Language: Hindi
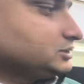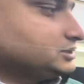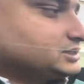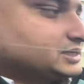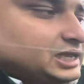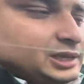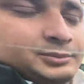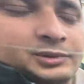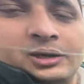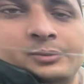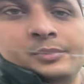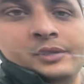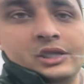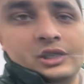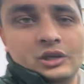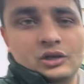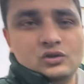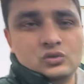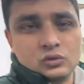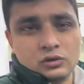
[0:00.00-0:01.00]
जिसकी एम आर पी
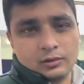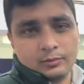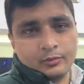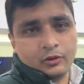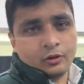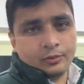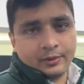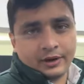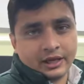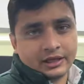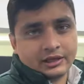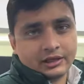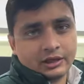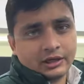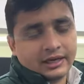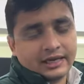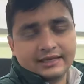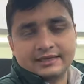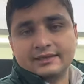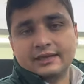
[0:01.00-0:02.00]
इक्कीस सौ नब्बे रुपये आती
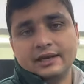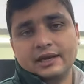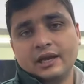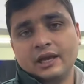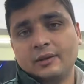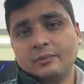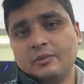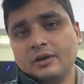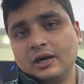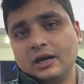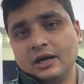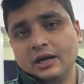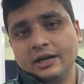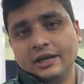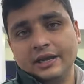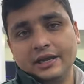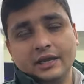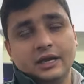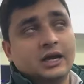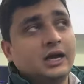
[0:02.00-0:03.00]
है लेस करके आपका
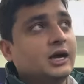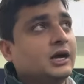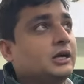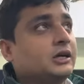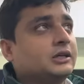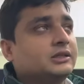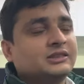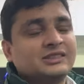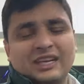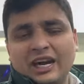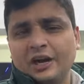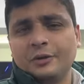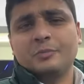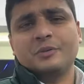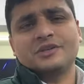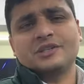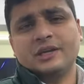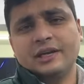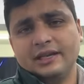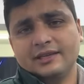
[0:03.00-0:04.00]
एक साठ
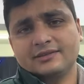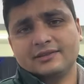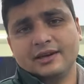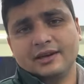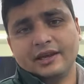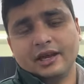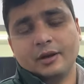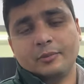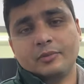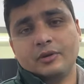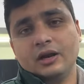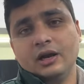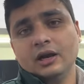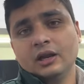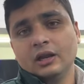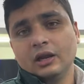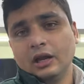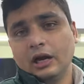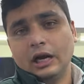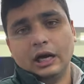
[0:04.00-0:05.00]
परसेंट लेस करके आपका
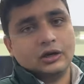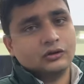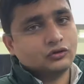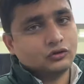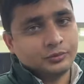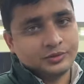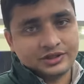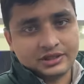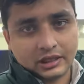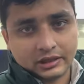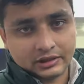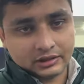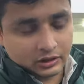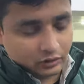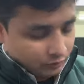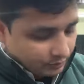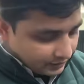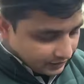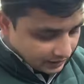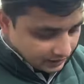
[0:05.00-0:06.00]
आठ सौ पचहत्तर
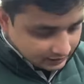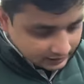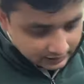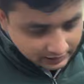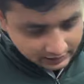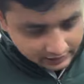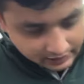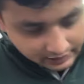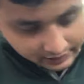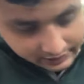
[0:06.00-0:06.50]
रुपये का आता है